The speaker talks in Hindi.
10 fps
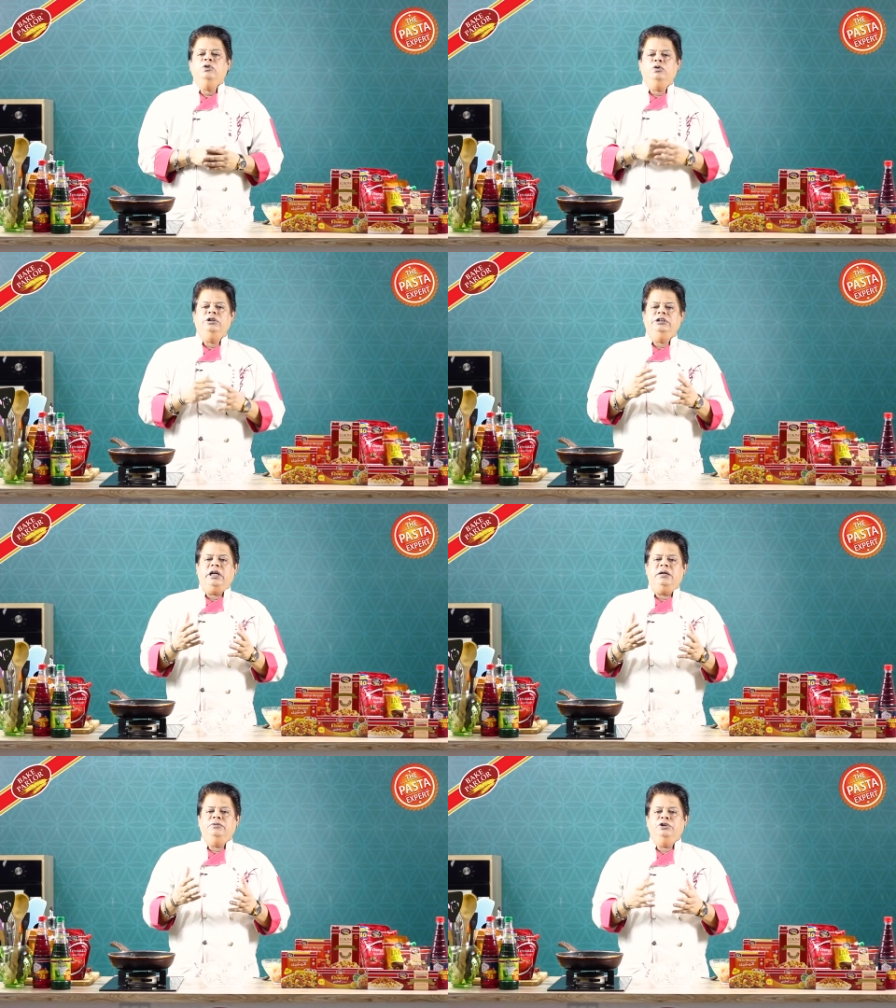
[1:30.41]
तो इन
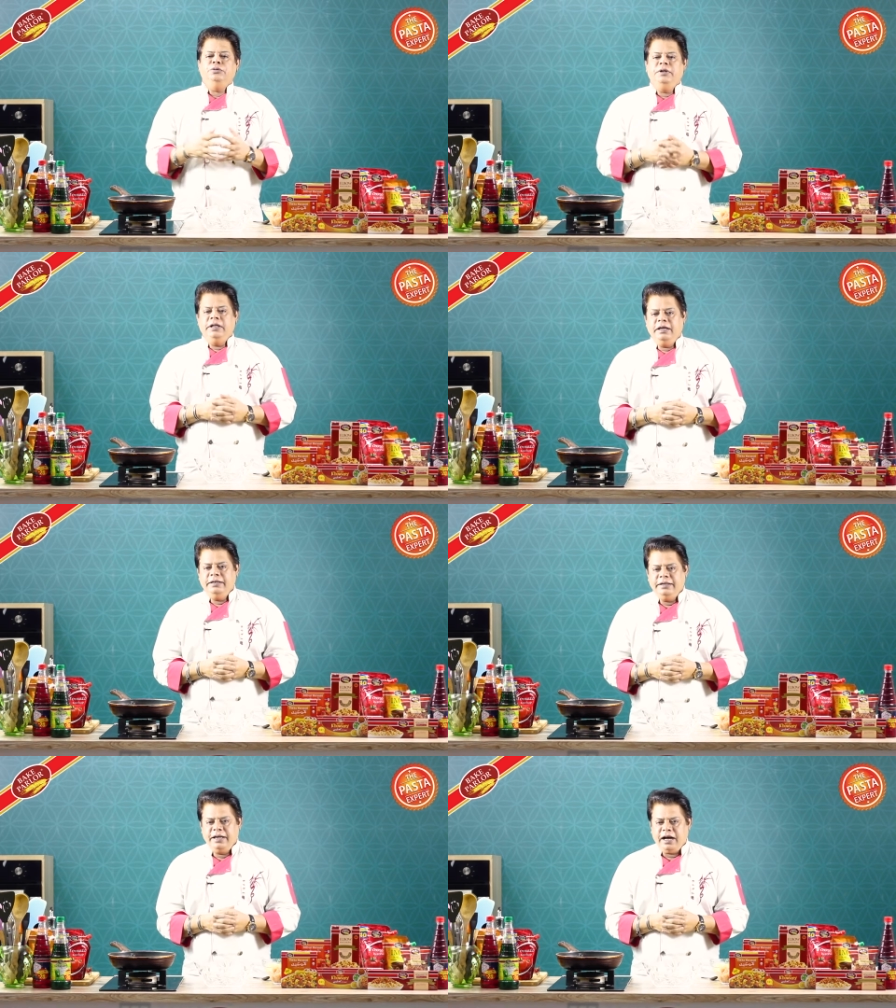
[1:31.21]
मुझे उम्मीद है
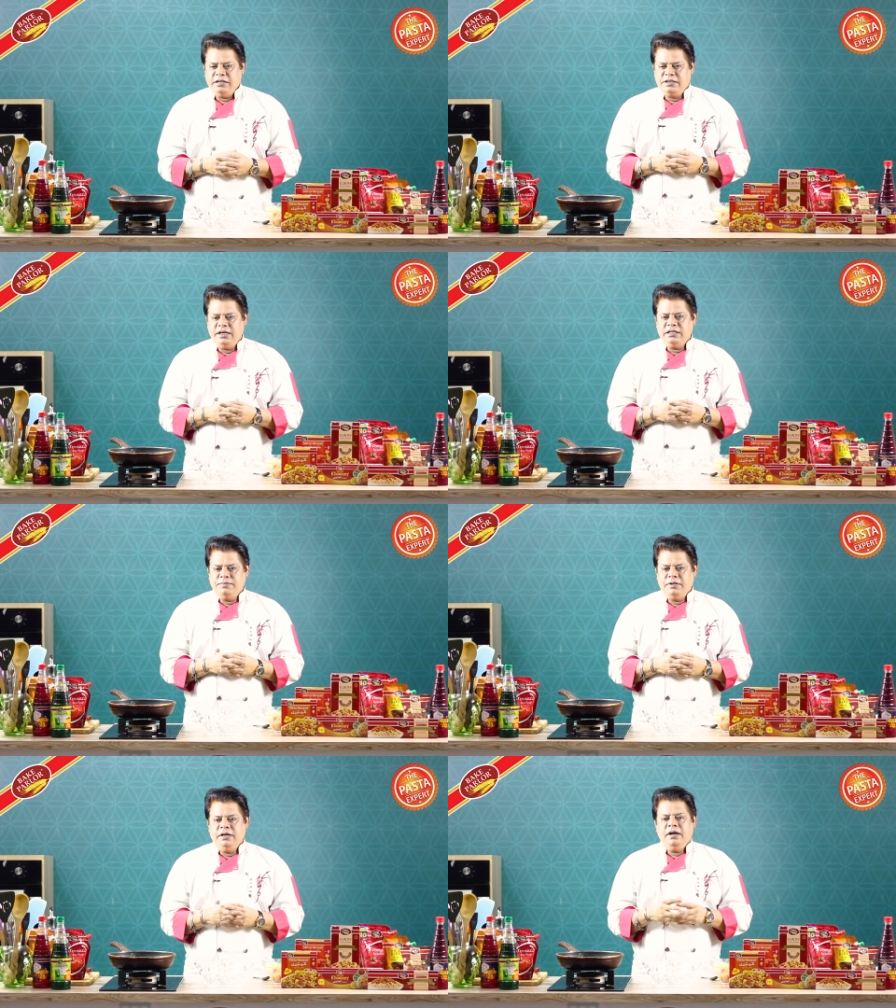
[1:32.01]
कि आज की
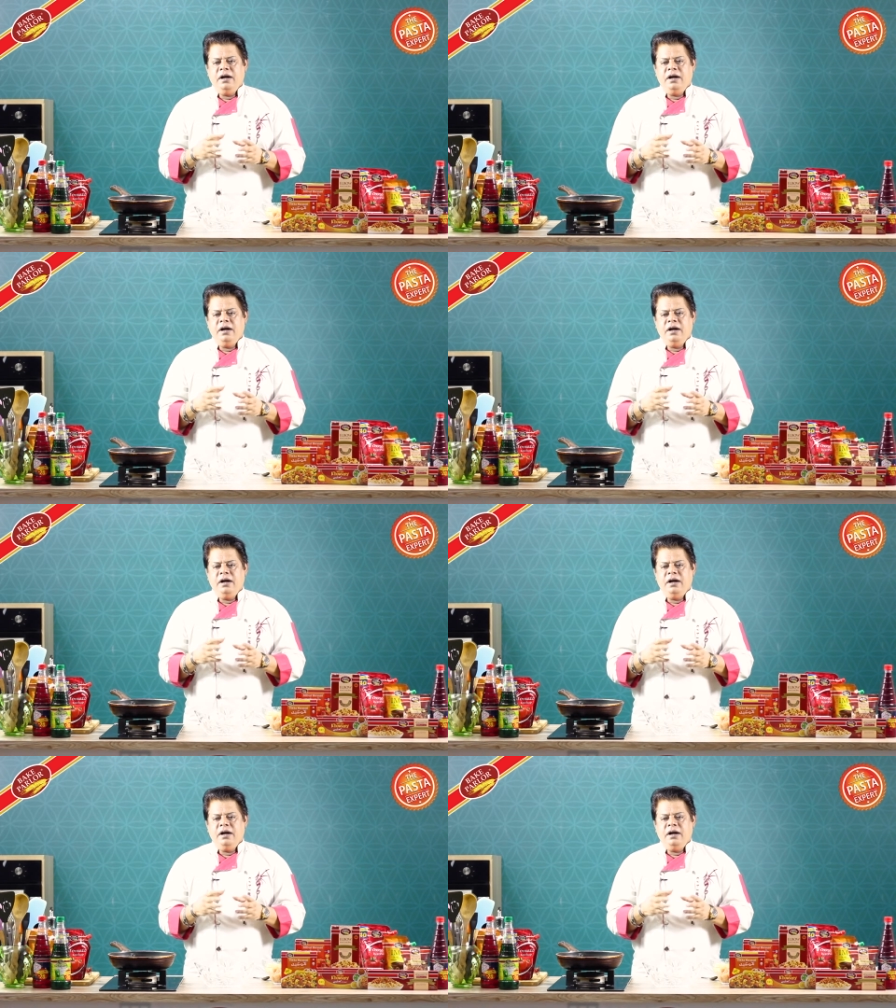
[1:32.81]
रेसिपी